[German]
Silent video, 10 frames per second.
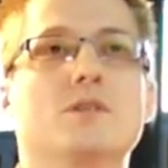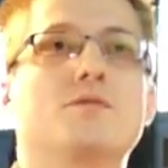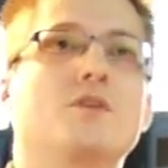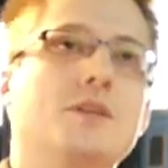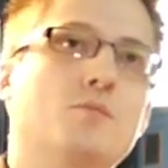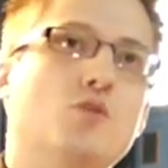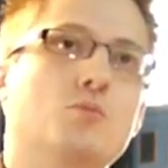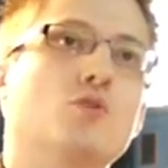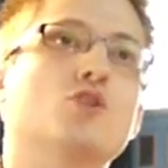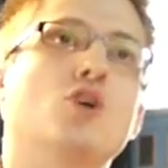Von dem
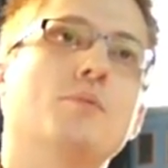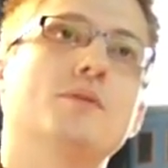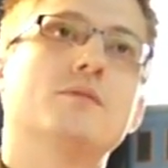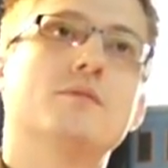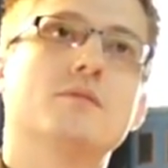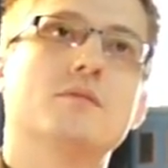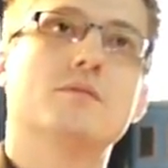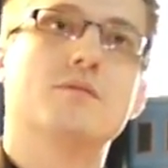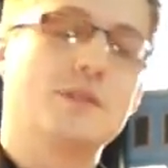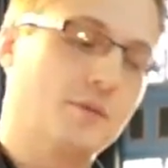Ursprungsshop,
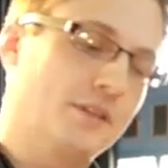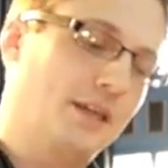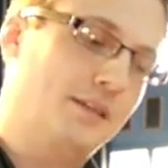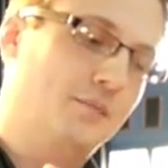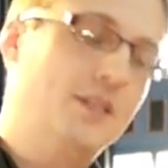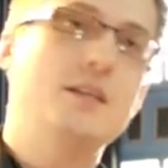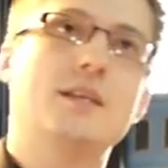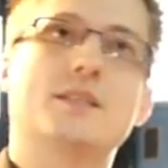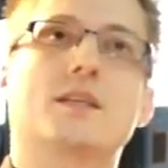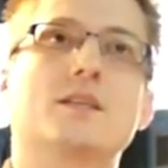wenn jemand nach dem Key
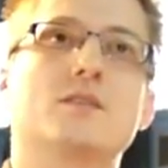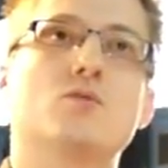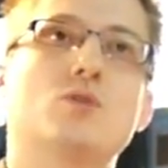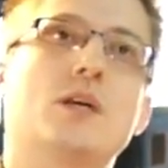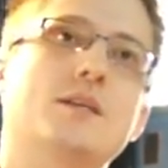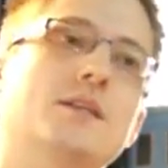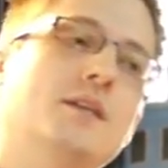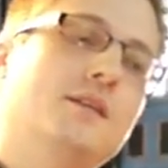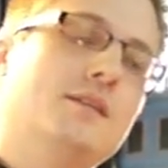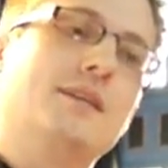Lichterketten gesucht hat,
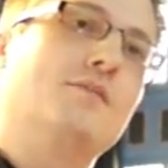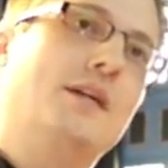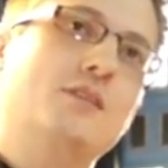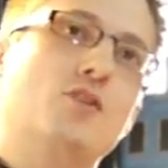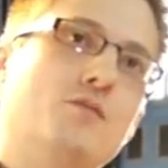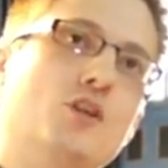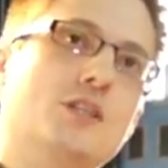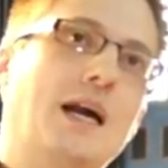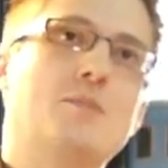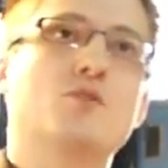dann war die
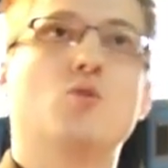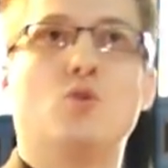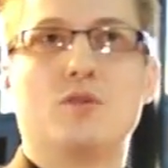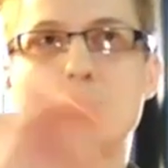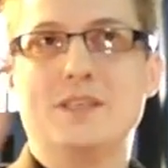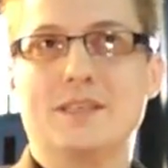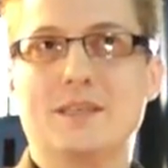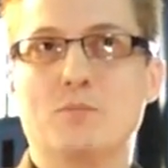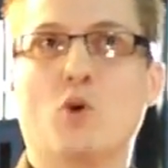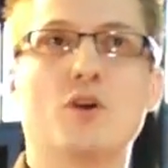Conversion halb so hoch wie in
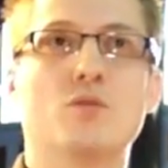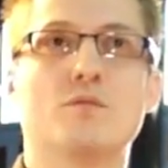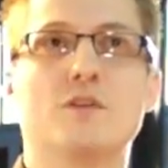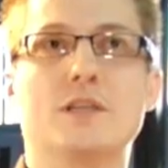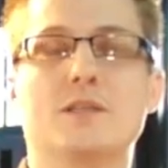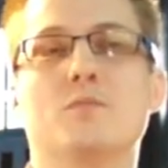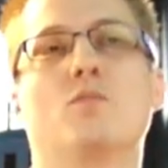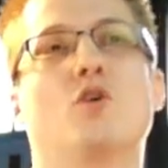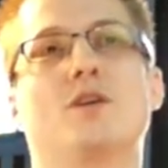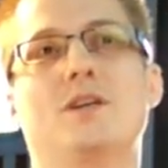dem neuen Umfeld, in im
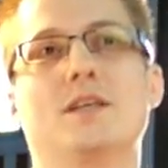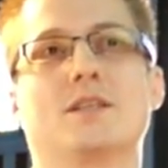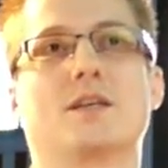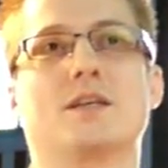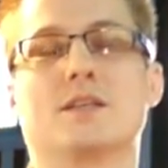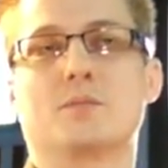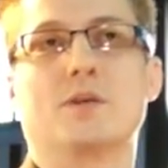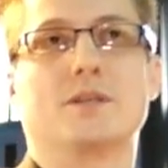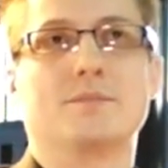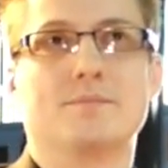neuen Lichterketten-Experten.